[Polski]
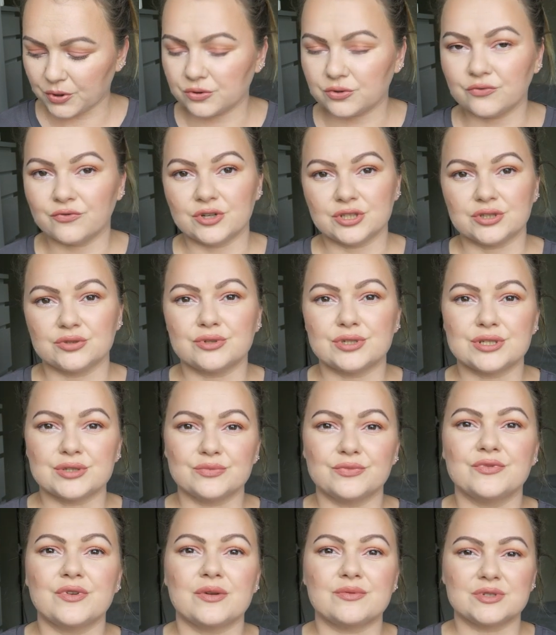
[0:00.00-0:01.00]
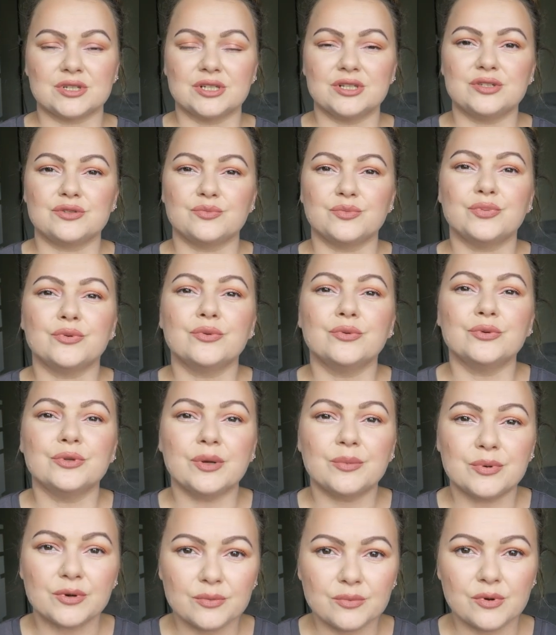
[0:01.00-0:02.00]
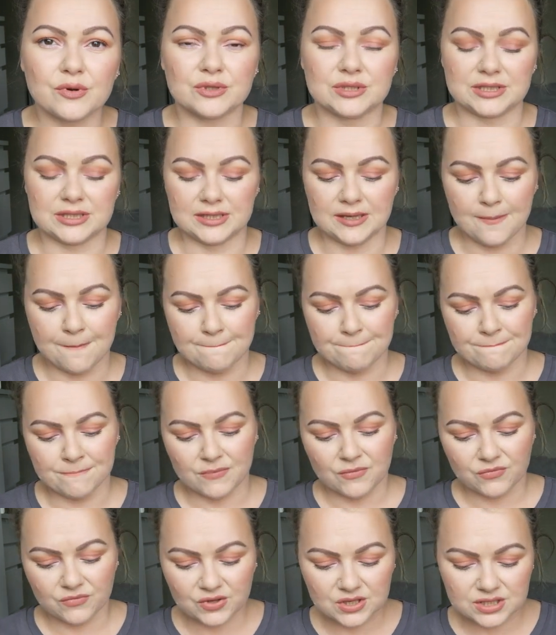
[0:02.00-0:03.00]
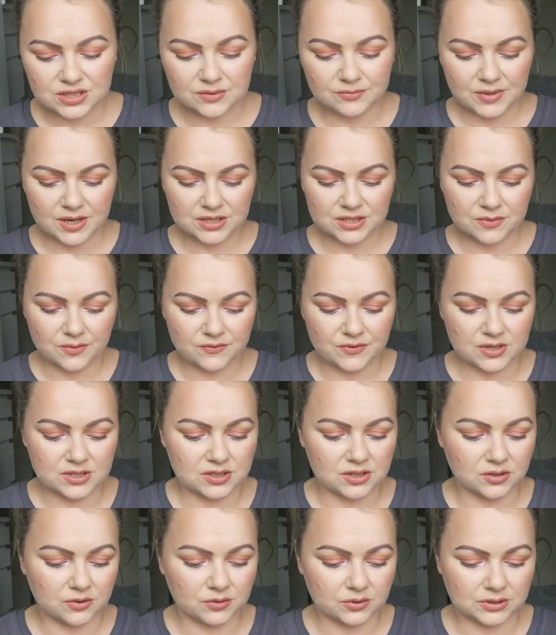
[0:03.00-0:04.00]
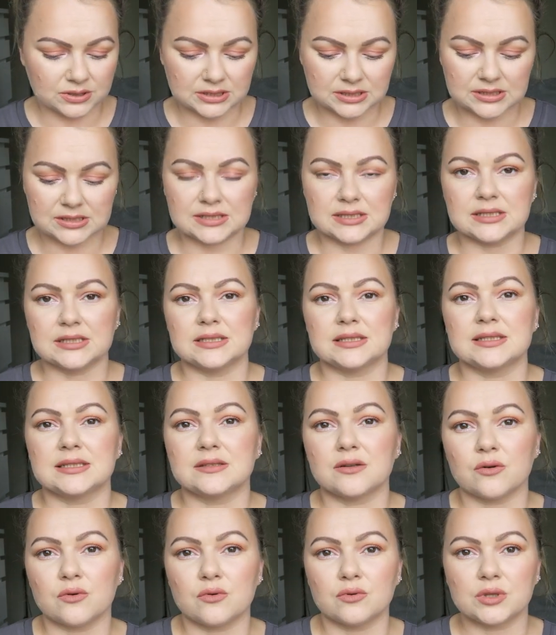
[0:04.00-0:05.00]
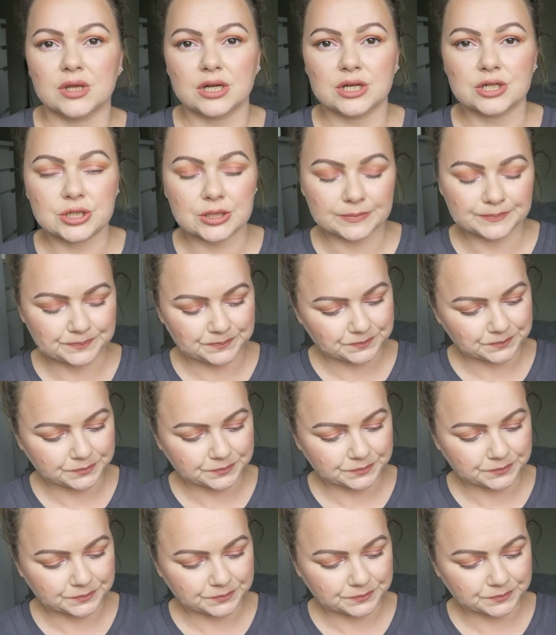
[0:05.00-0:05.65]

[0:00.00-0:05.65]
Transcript: produkt właśnie, który zamówiłam z Elysium był na promocji, więc tym bardziej pewnie znikł e, z stoku, także